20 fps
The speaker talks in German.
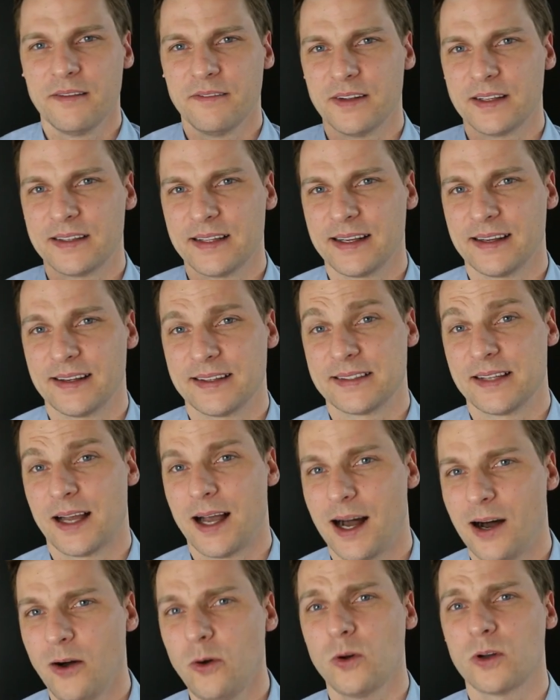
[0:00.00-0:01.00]
Wir sehen also
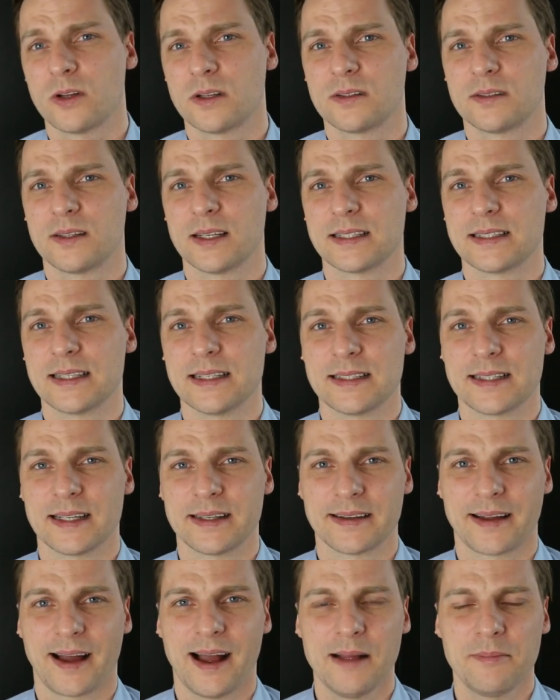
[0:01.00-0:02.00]
auch, dass die
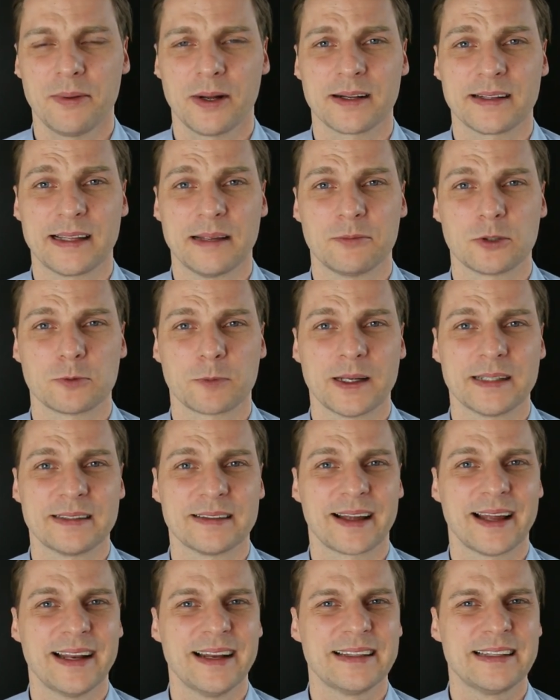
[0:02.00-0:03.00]
Zentralbank
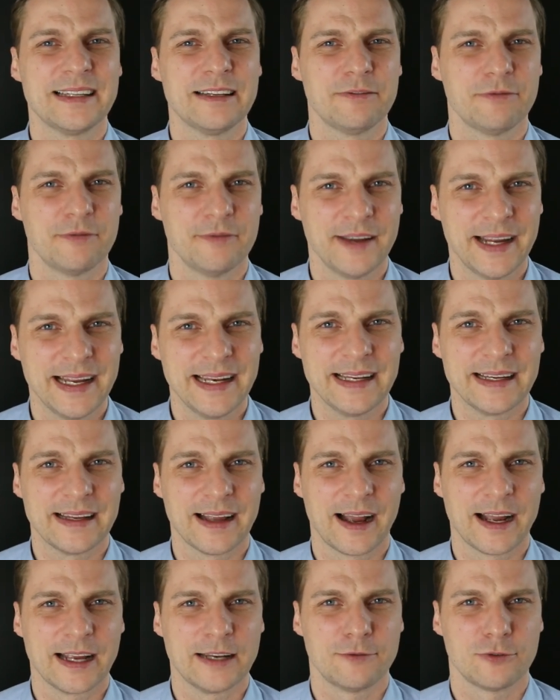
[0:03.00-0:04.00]
dementsprechend relativ
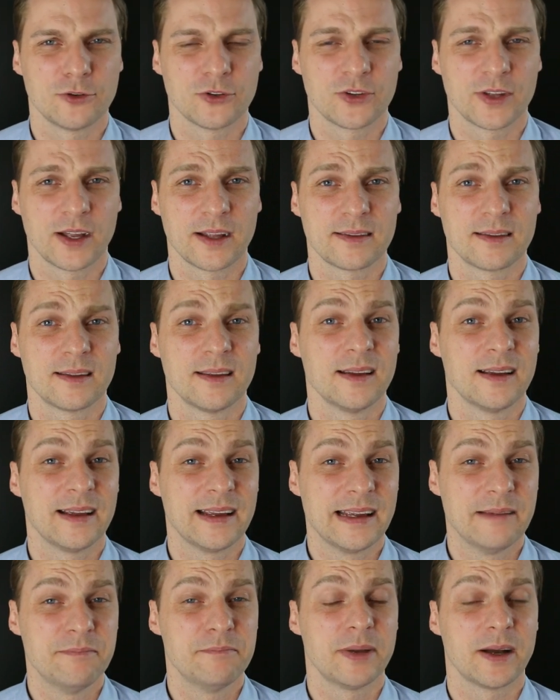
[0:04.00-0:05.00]
wenig Einfluss hat
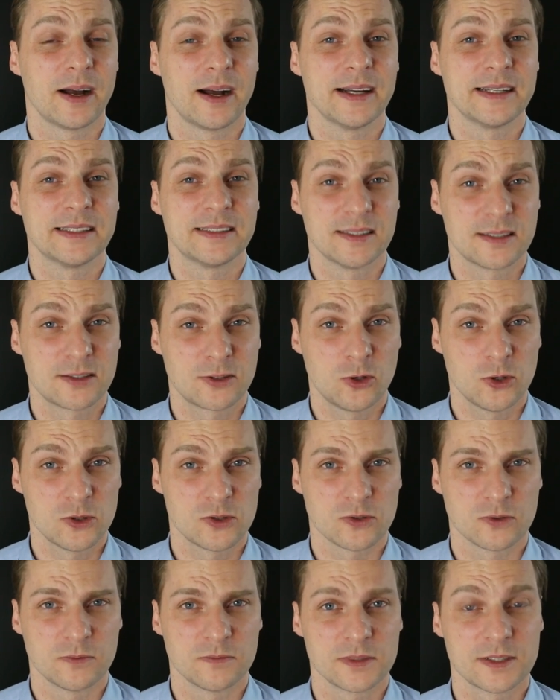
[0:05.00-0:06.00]
im Bereich des
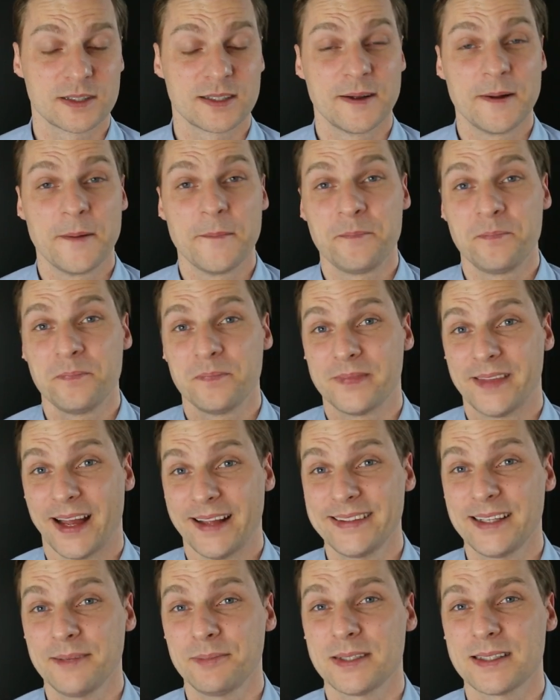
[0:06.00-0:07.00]
Konsums.
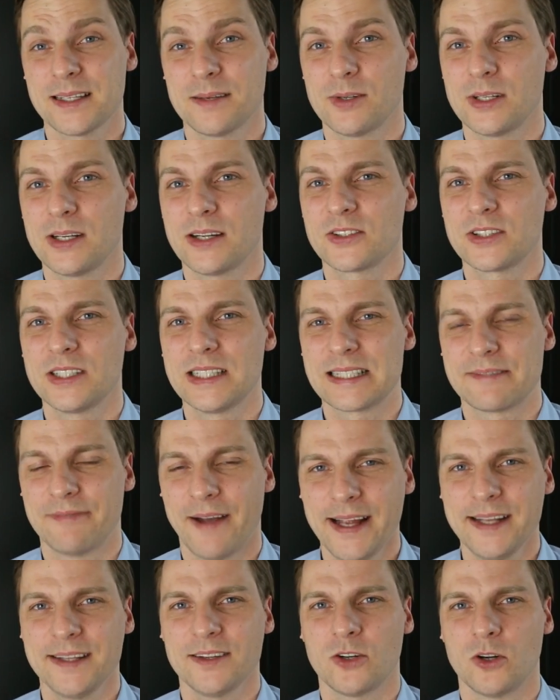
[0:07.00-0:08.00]
Dann gibt es aber noch die
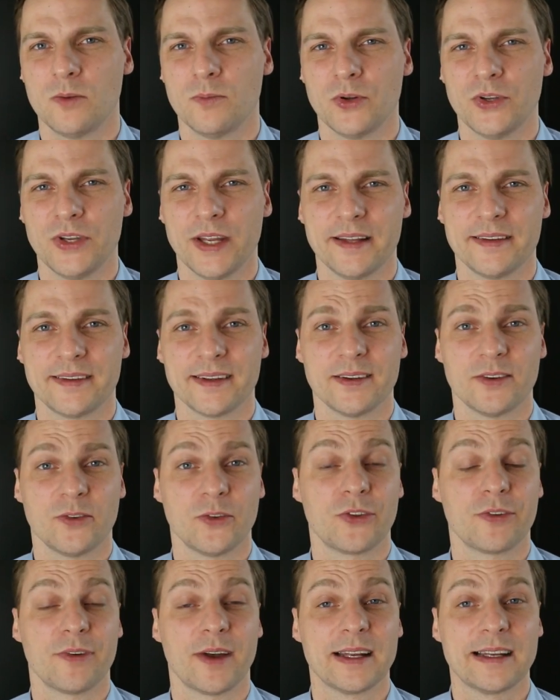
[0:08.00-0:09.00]
zweite Komponente,
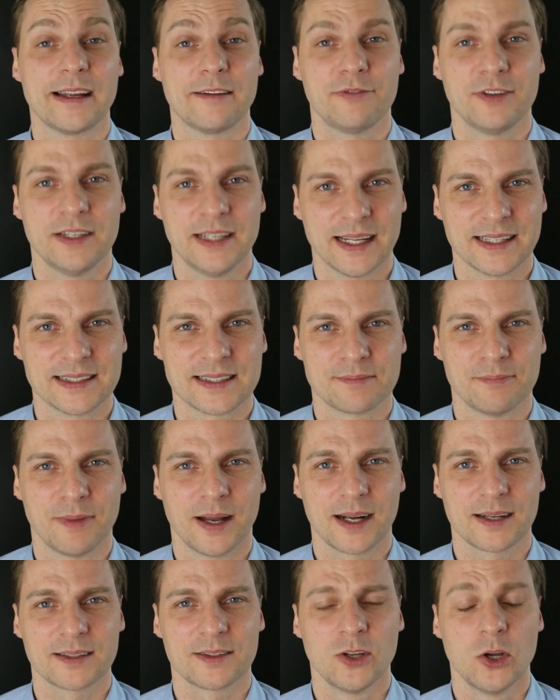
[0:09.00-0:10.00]
und zwar der
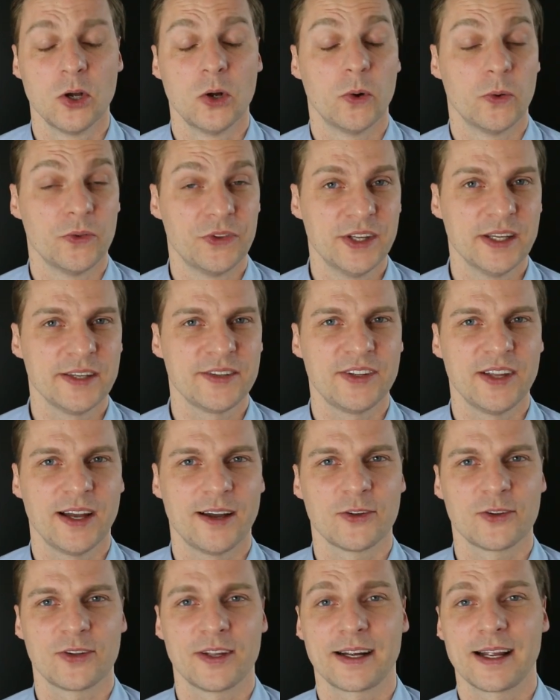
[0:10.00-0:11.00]
Finanzmarkt. Und hier ist die
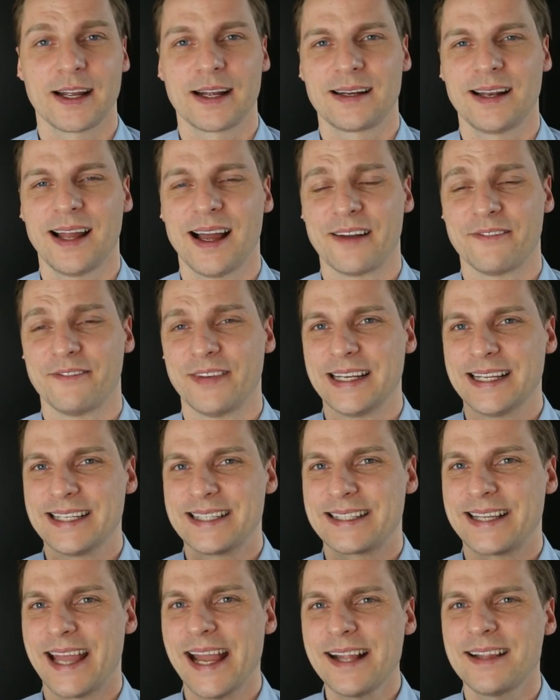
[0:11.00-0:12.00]
Aussage klar, wenn
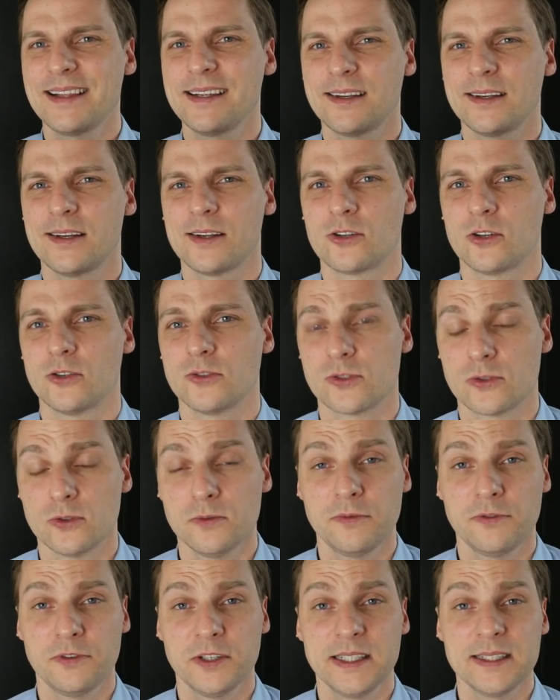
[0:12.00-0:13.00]
das Geld nicht in den
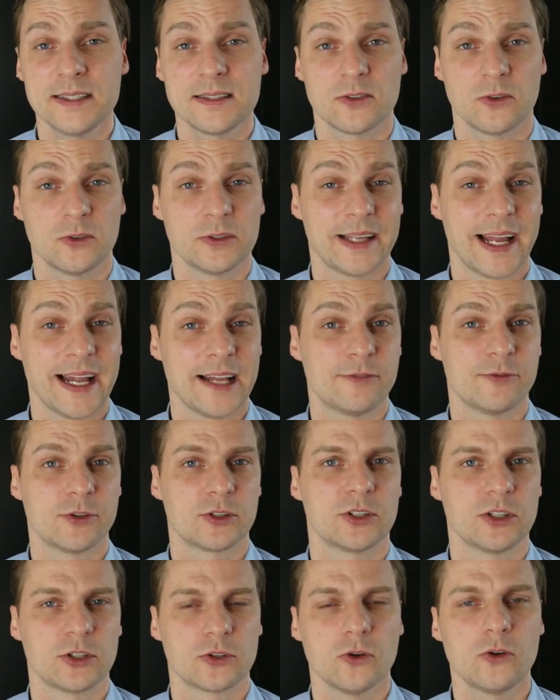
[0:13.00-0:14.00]
Konsum fließt und Geld
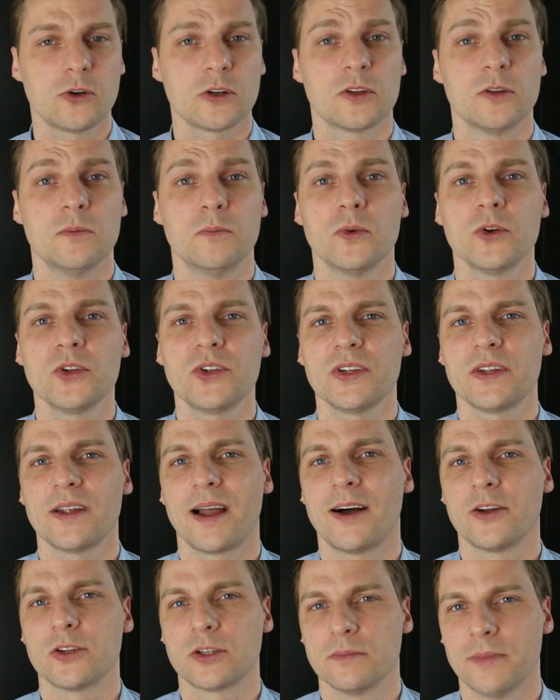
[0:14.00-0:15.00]
wird gedruckt, muss es
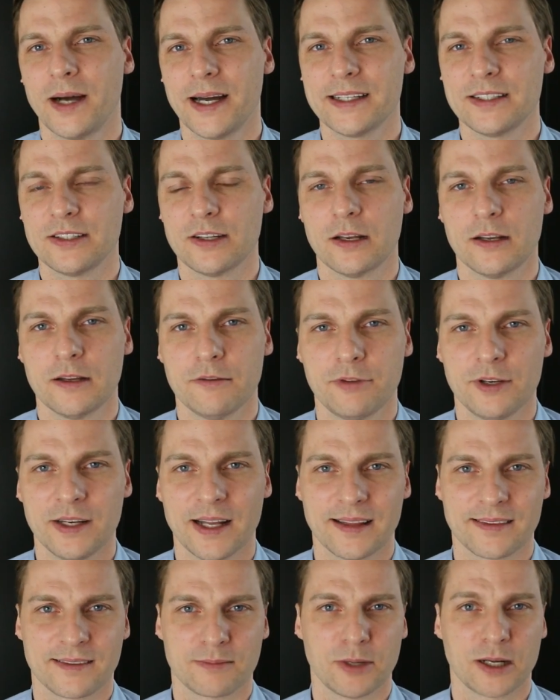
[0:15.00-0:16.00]
automatisch in den
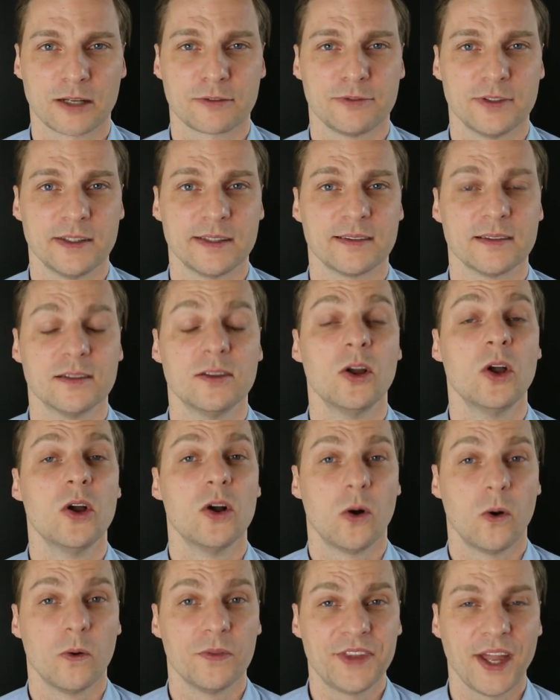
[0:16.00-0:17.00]
Finanzmarkt fließen.
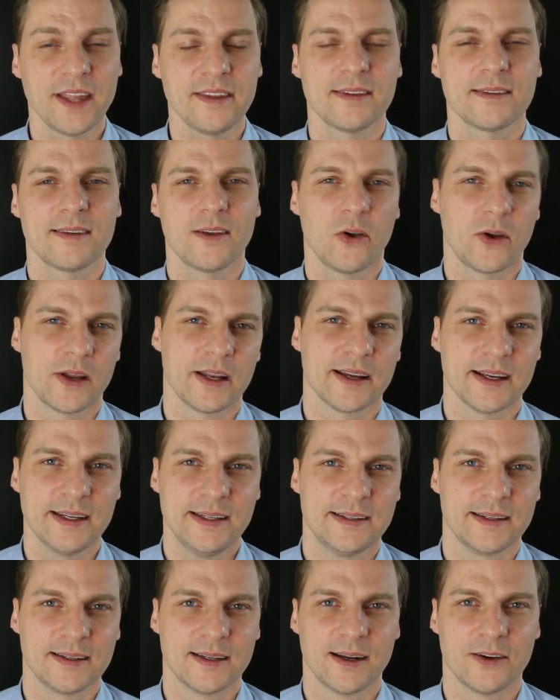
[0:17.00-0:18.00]
Und das ist auch eine
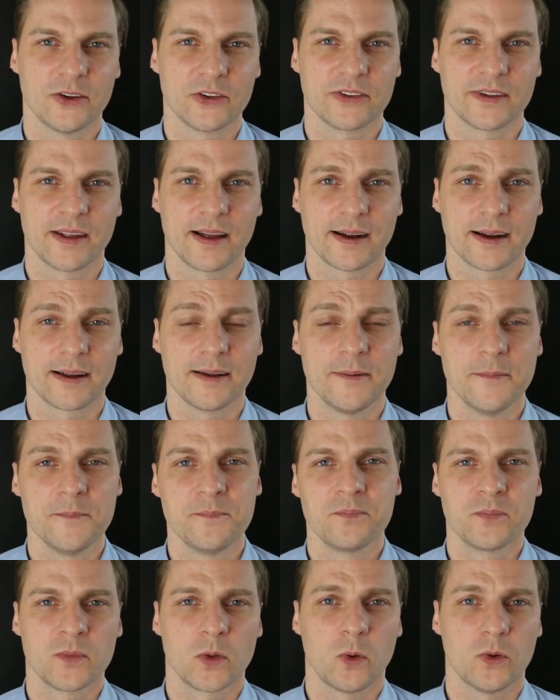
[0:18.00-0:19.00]
richtige Aussage.
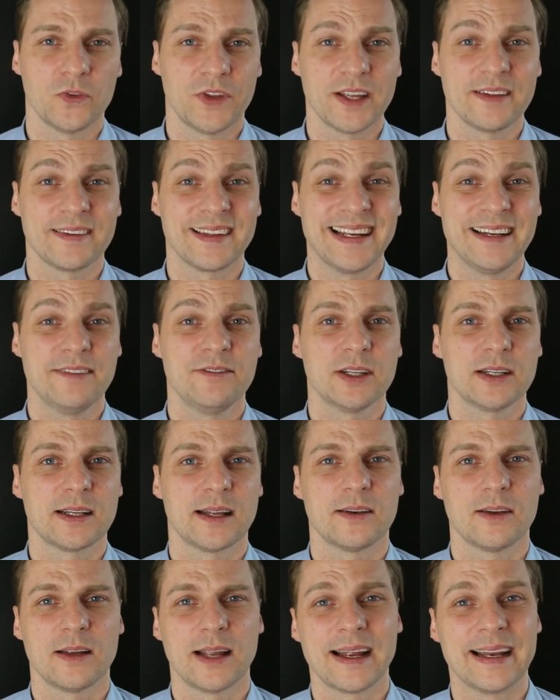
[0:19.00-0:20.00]
Und da sehen wir
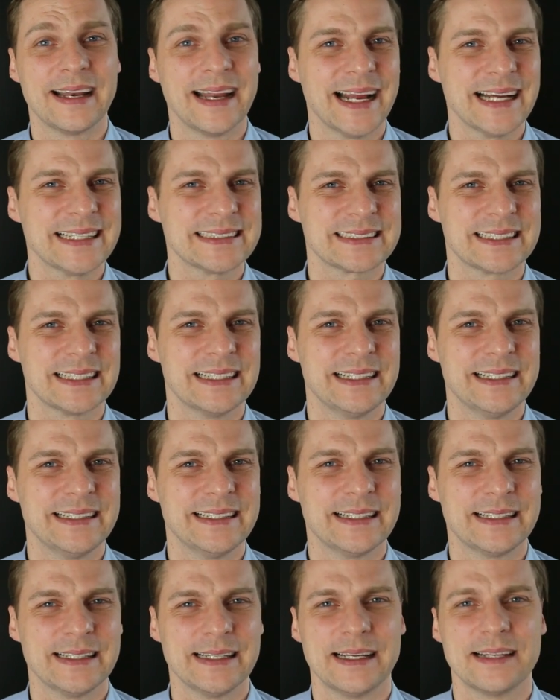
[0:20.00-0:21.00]
dann in erster
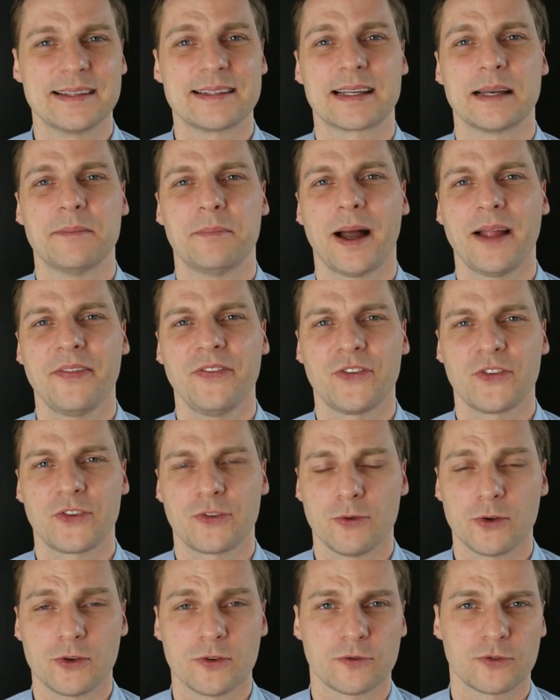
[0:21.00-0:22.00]
Linie die Diskrepanz
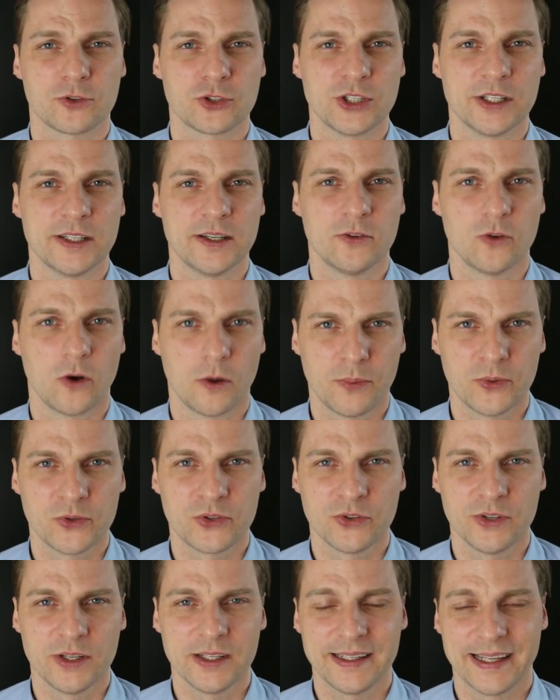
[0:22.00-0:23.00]
zwischen verschiedenen
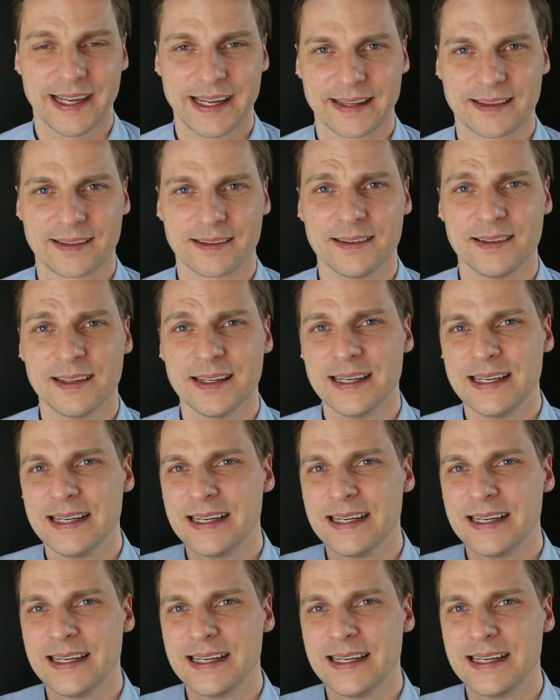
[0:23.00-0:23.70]
Opportunitäten.